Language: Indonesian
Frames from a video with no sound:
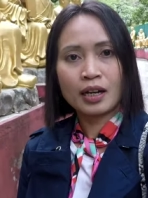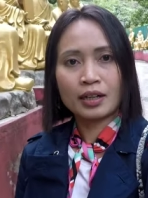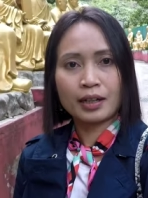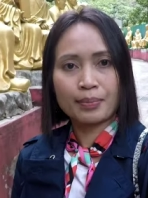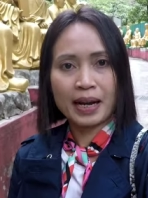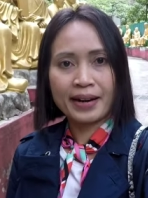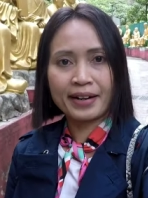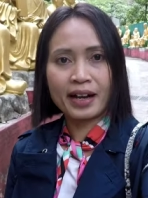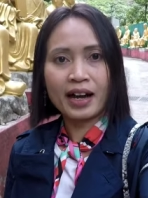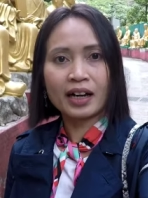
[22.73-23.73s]
ke
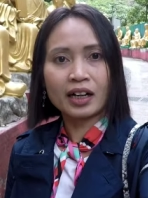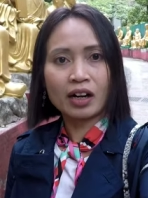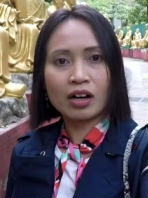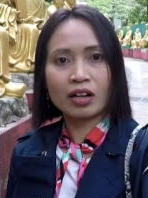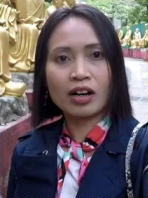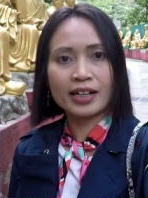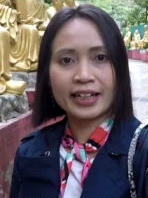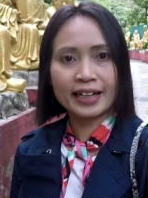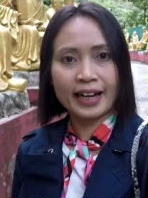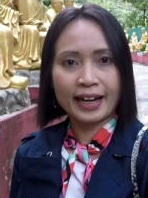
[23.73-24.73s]
Belanda, ke Hong Kong dan
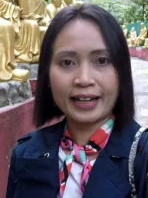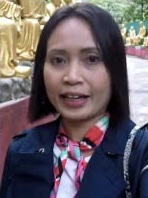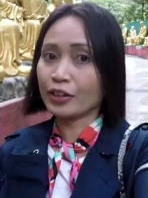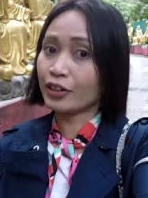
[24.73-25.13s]
Kanada. Yuk